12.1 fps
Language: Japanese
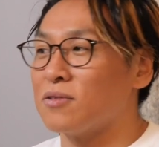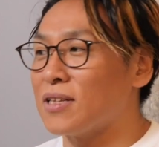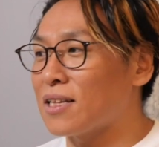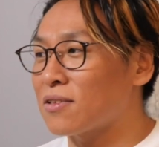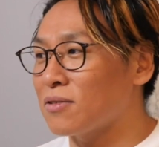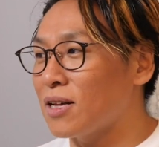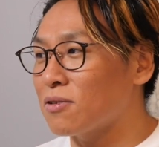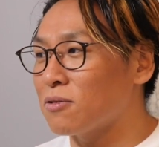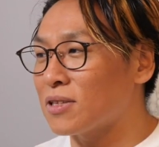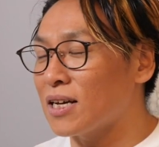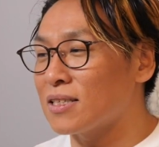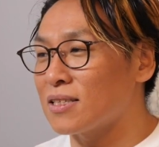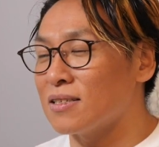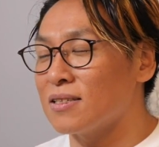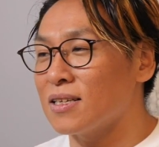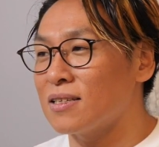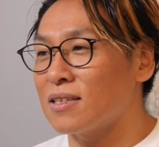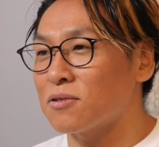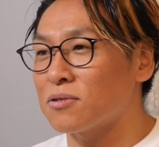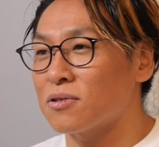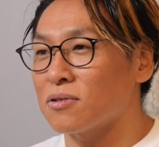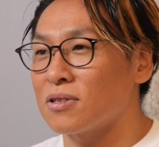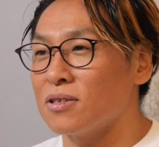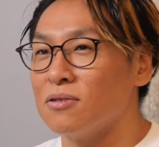その、なんとなくを大事にできてる
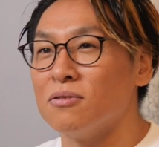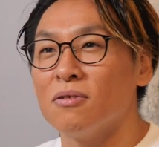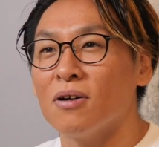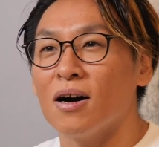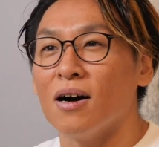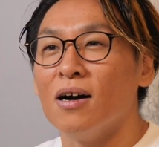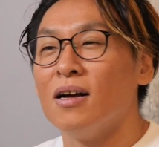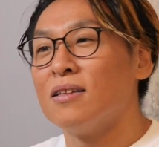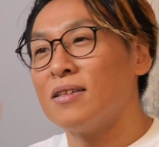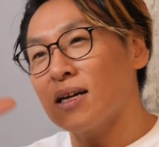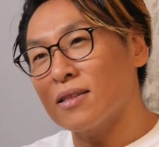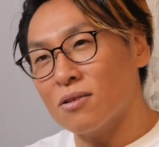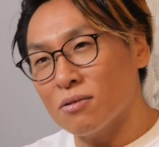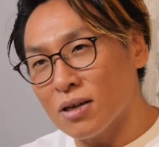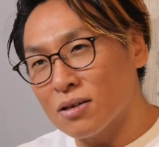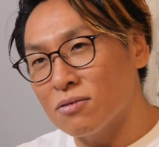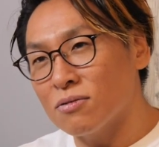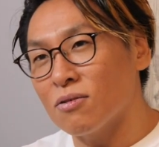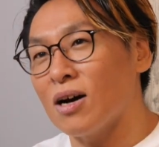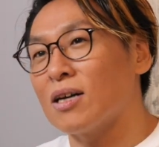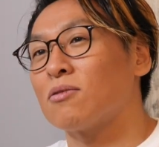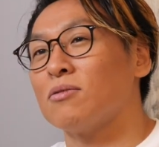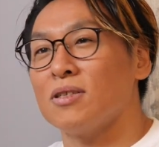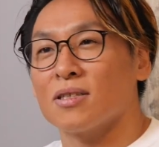人っていうのは、なんとなくの
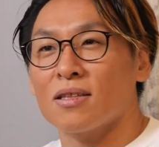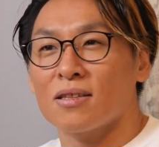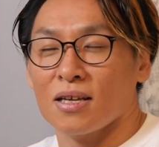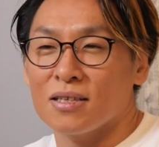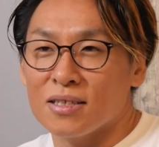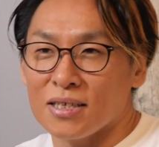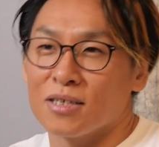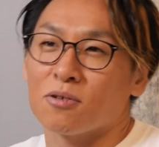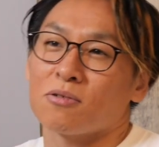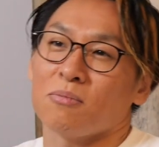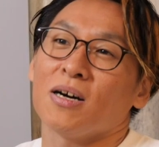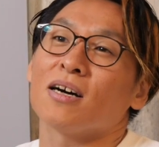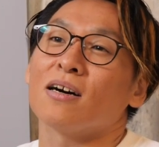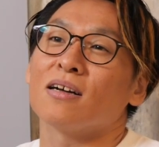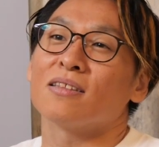後に絶対にいい言葉が